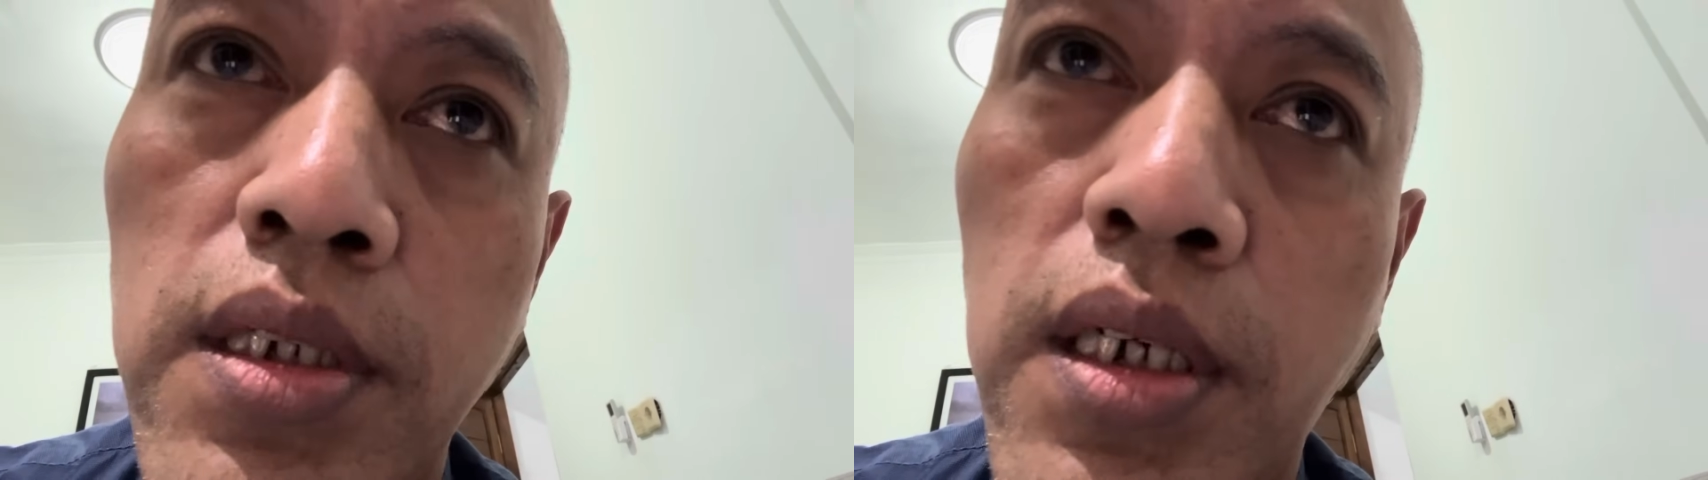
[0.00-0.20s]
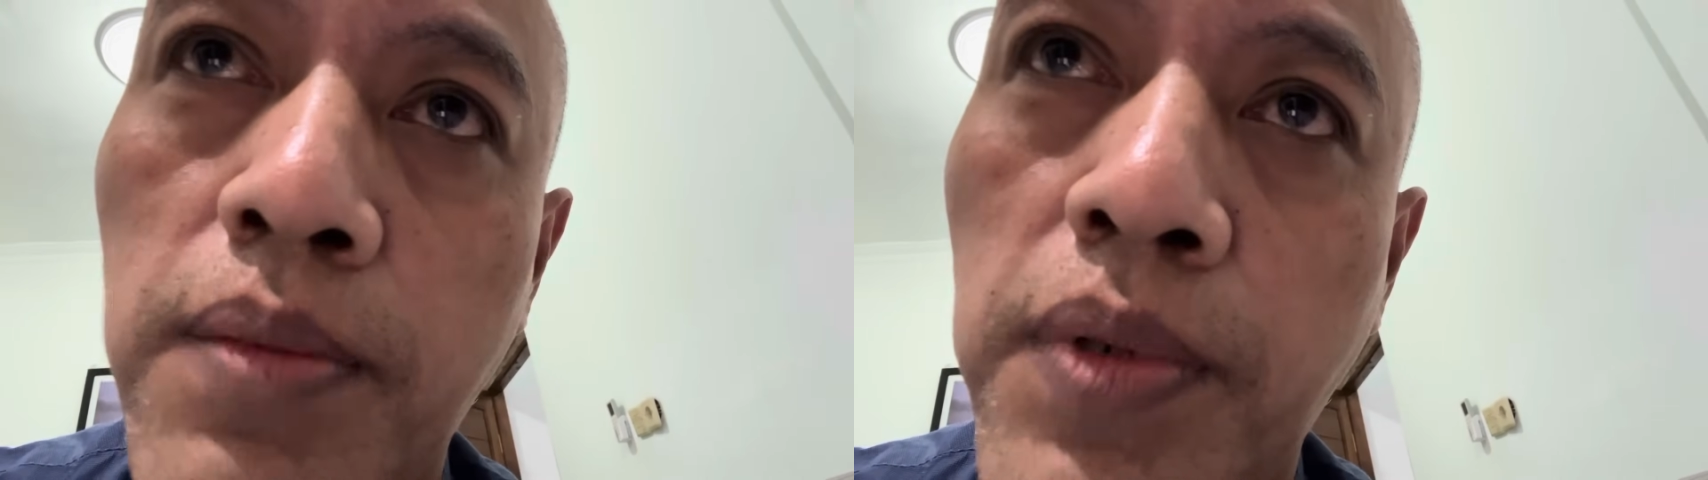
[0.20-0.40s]

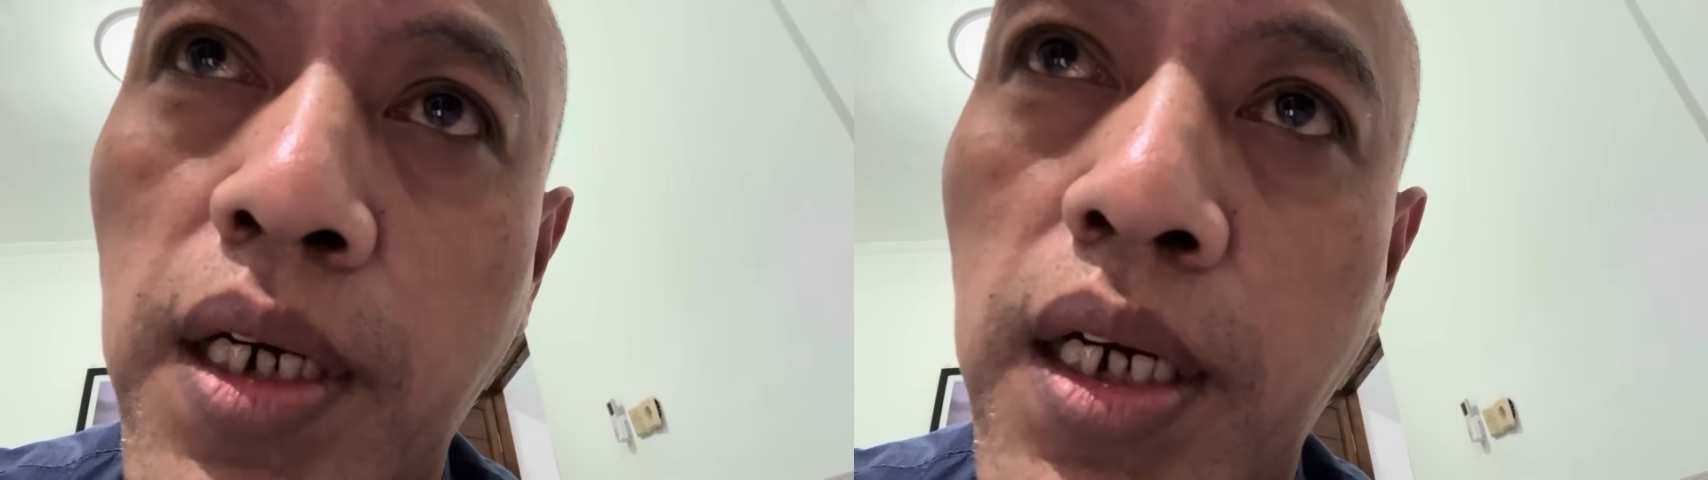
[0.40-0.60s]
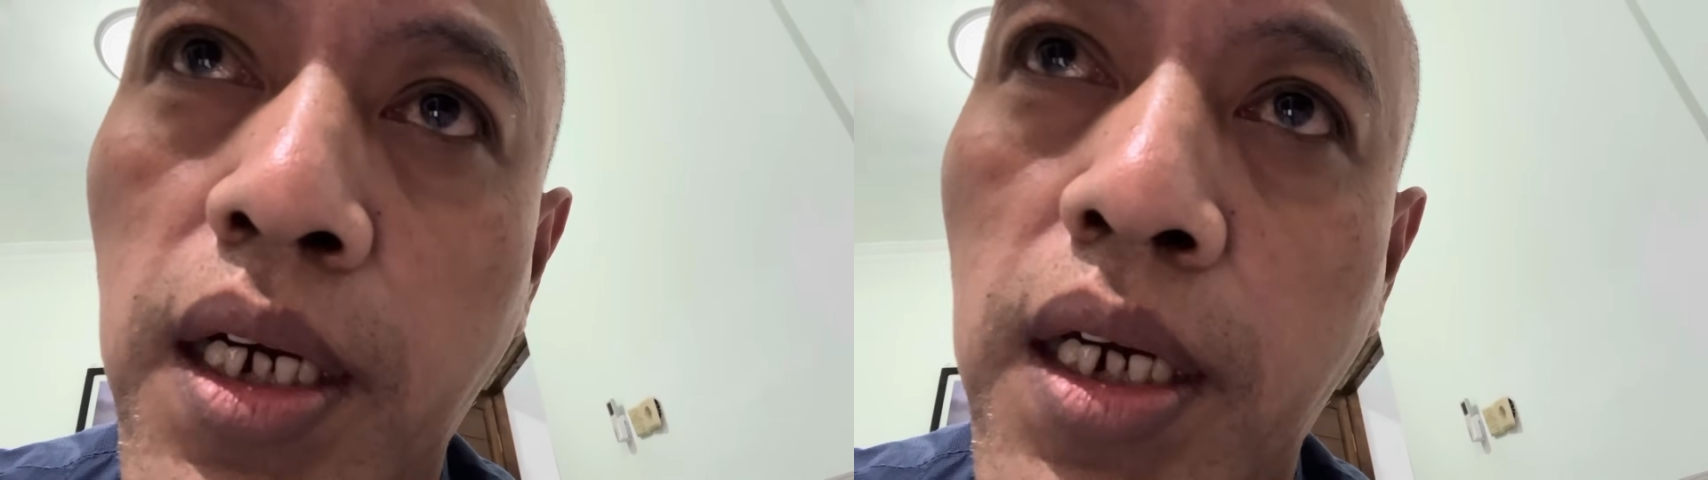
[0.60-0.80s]
apa
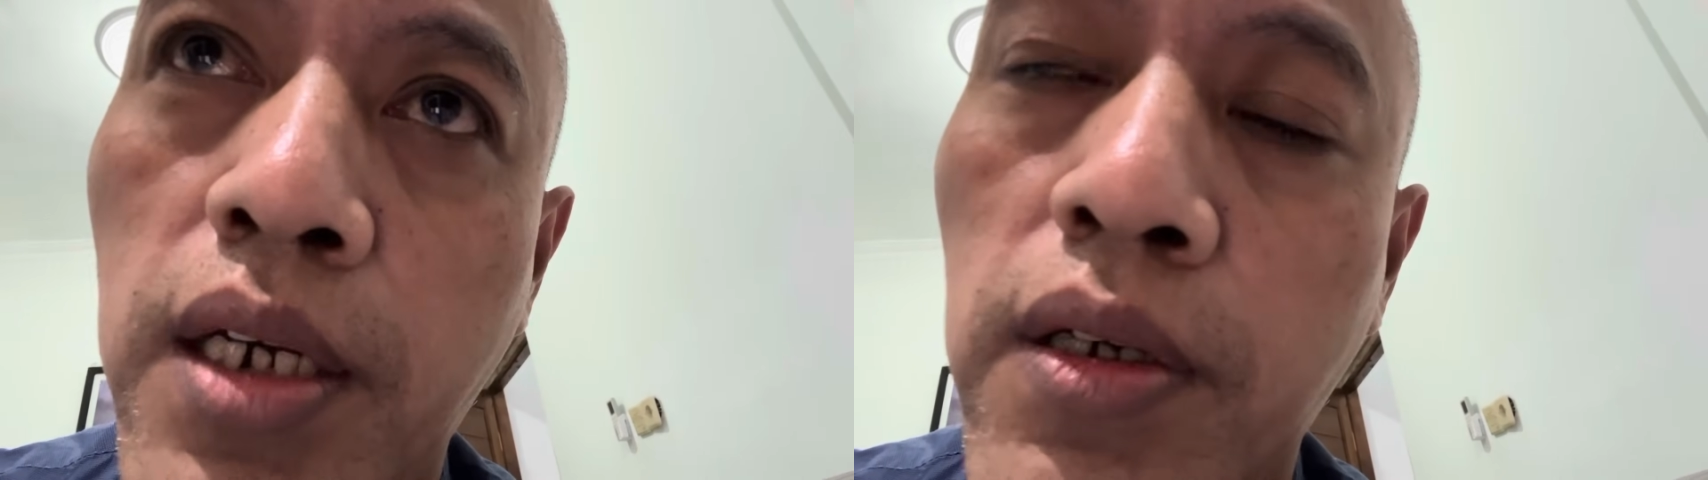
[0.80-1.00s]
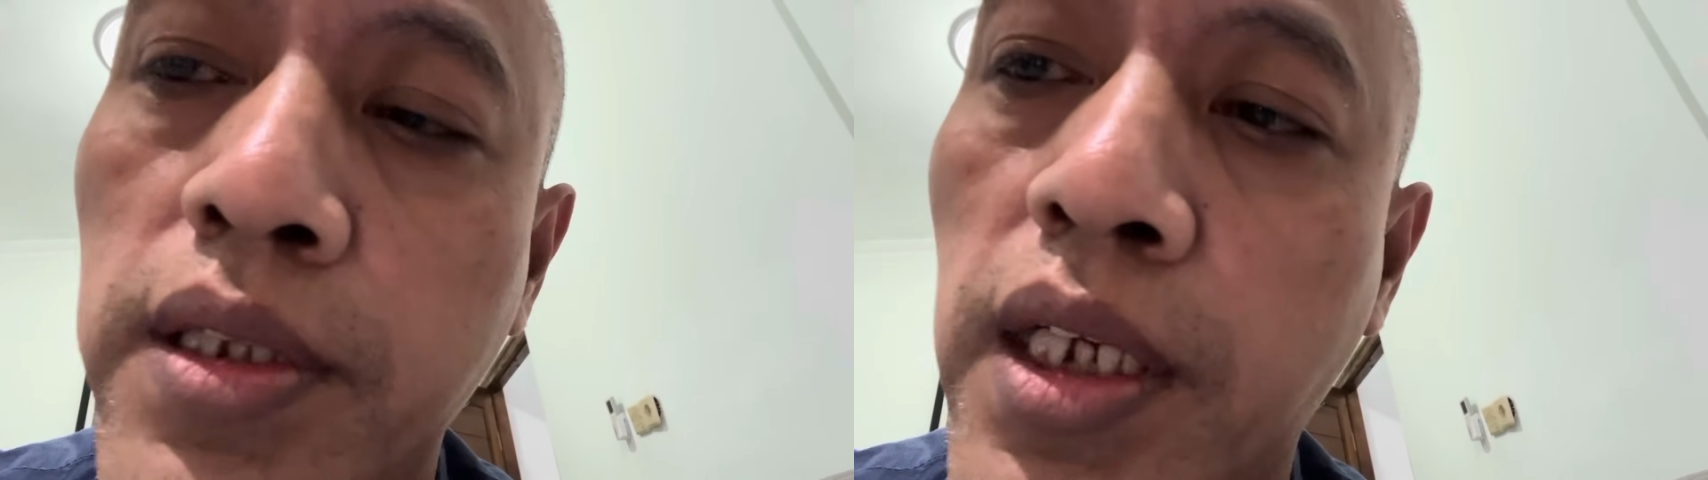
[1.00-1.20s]

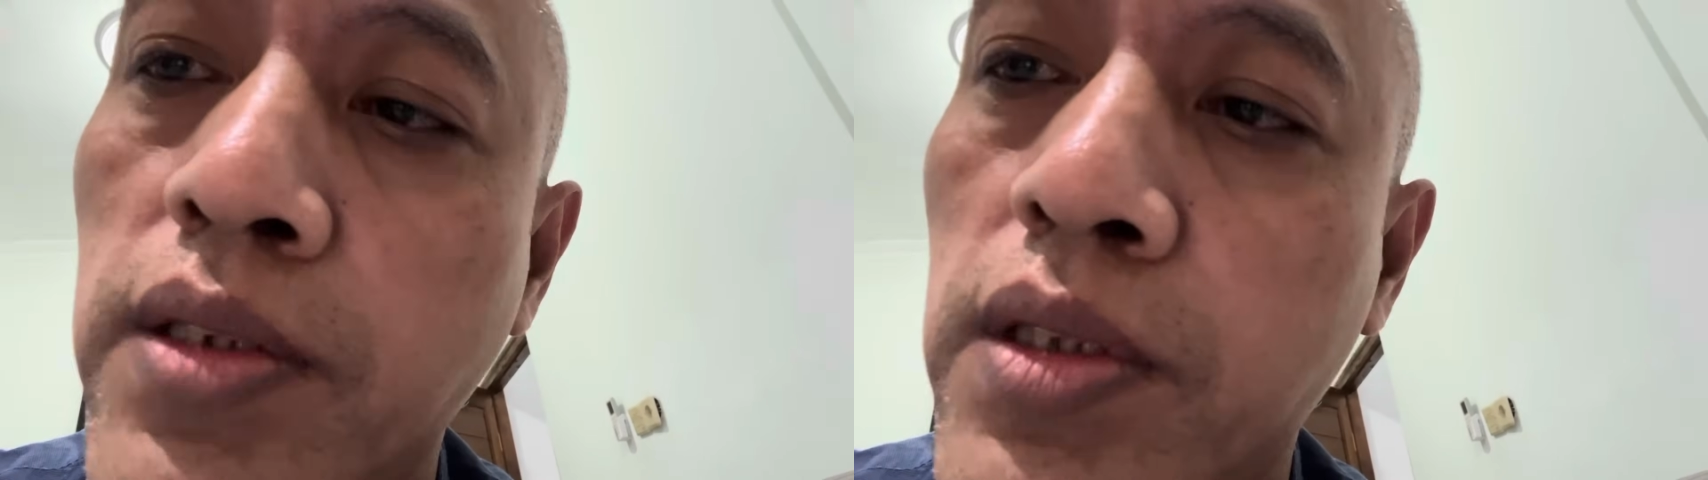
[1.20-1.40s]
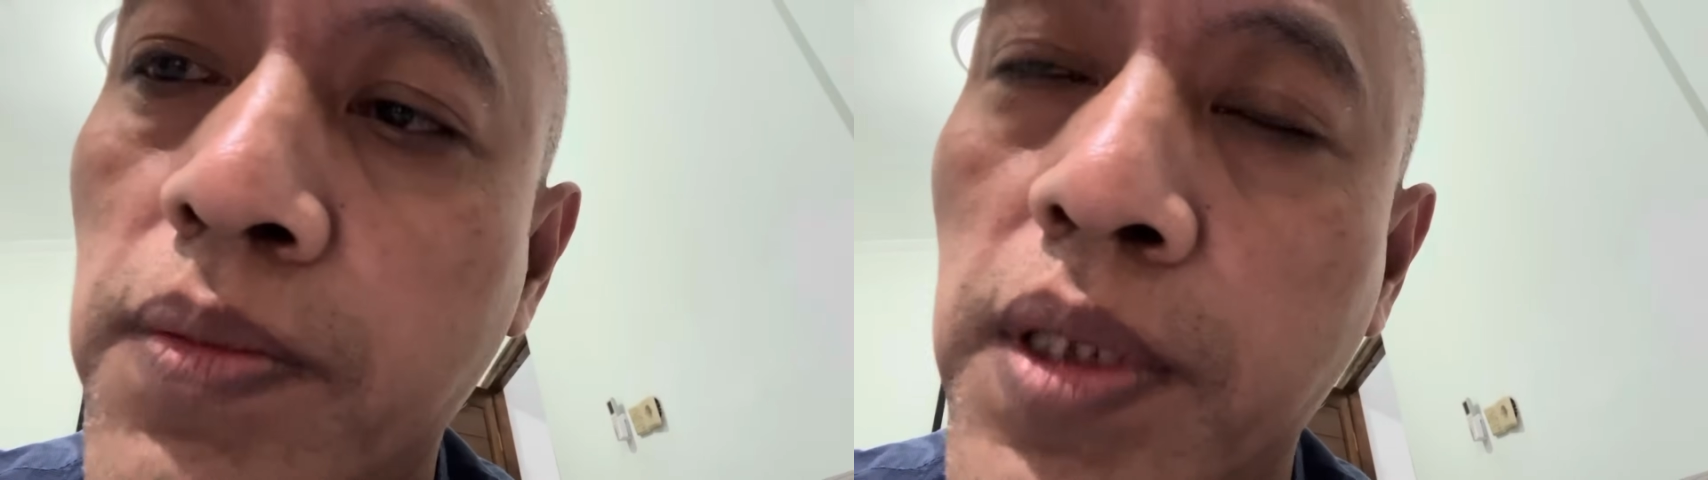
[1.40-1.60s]
konten
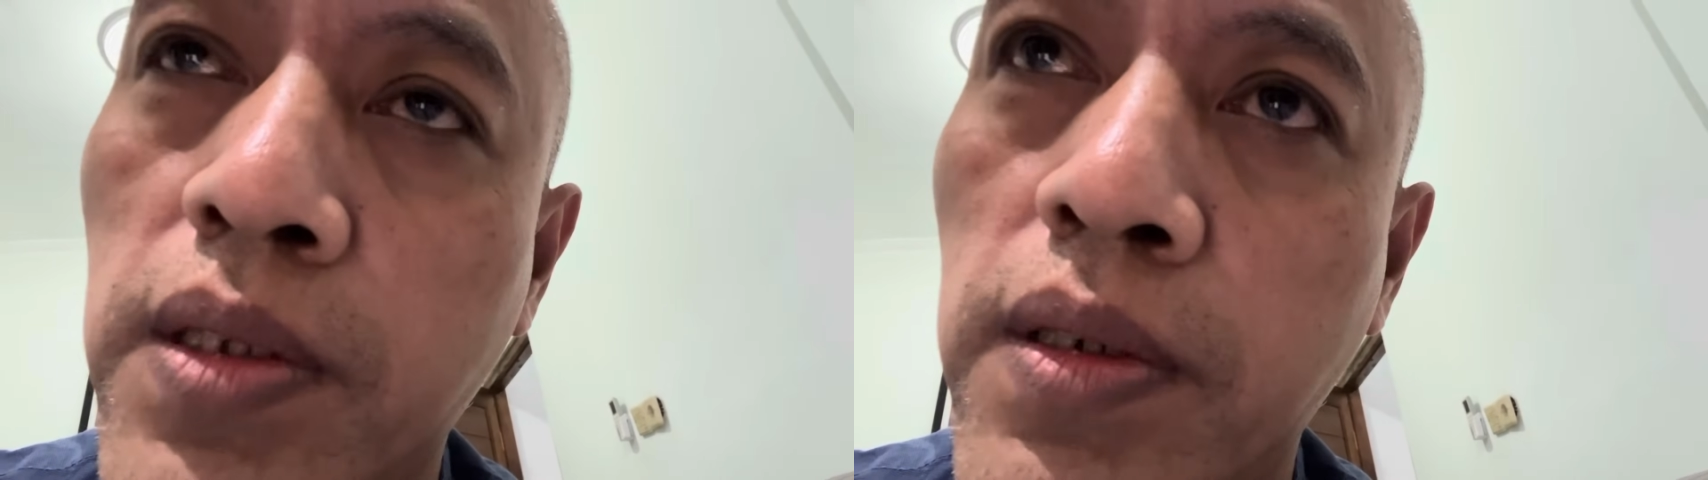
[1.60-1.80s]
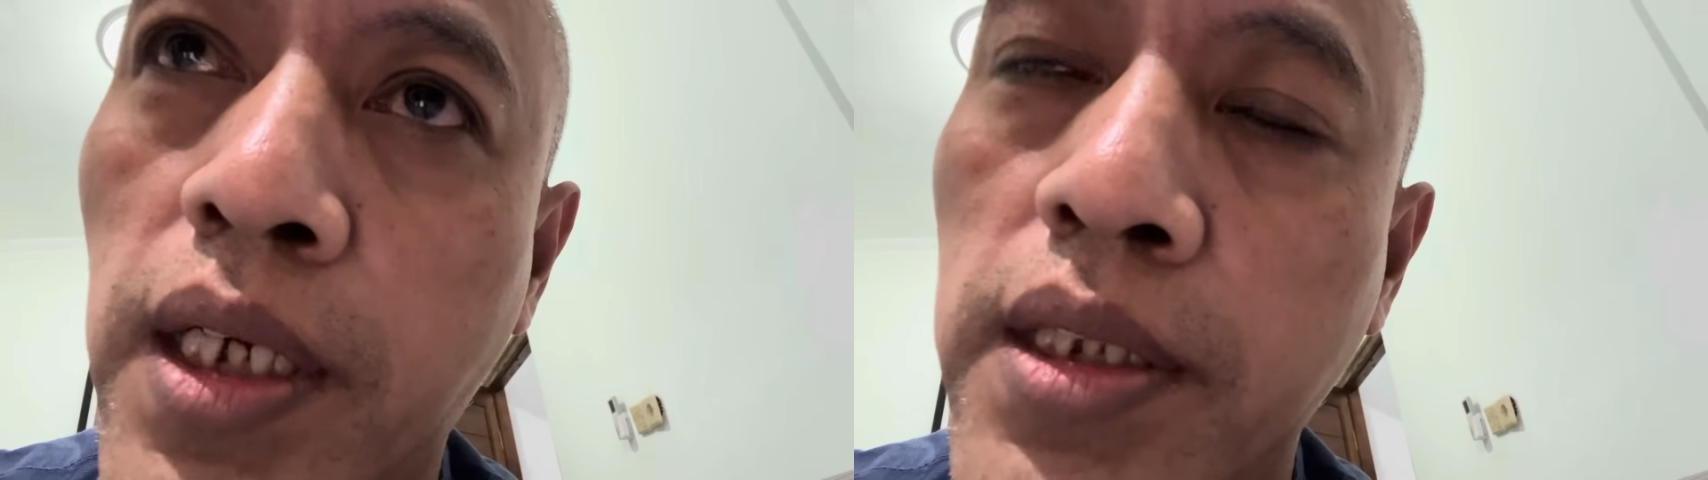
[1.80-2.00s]
YouTube
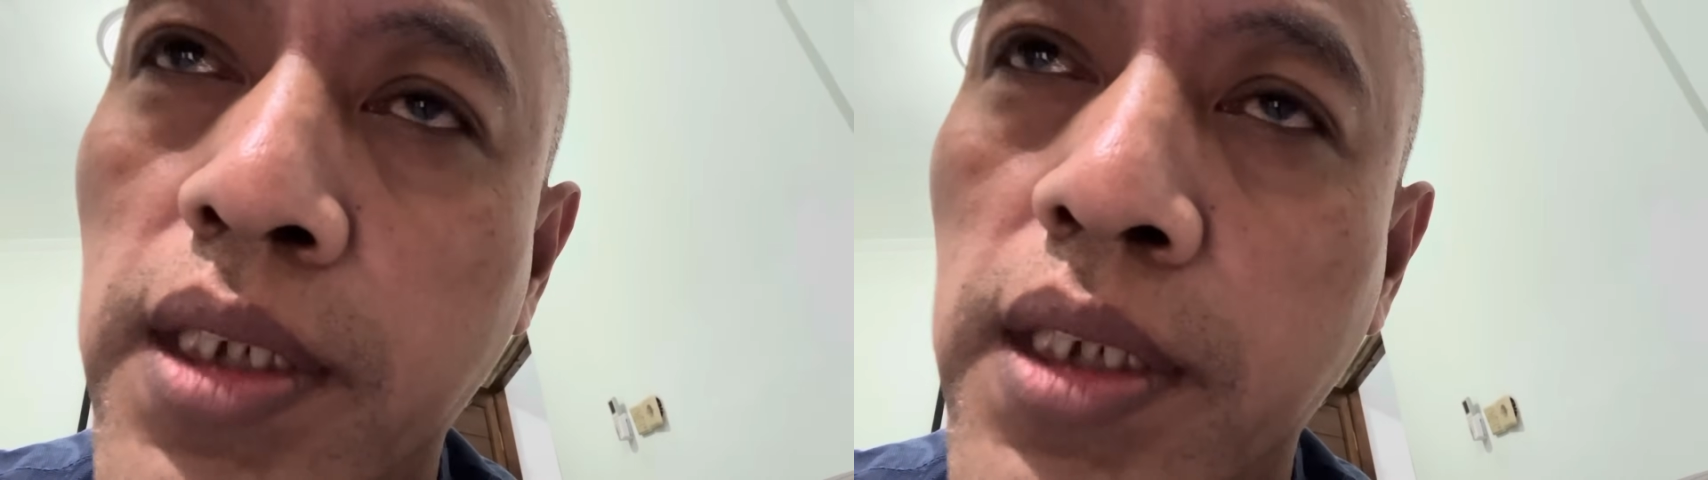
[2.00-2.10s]
itu nanti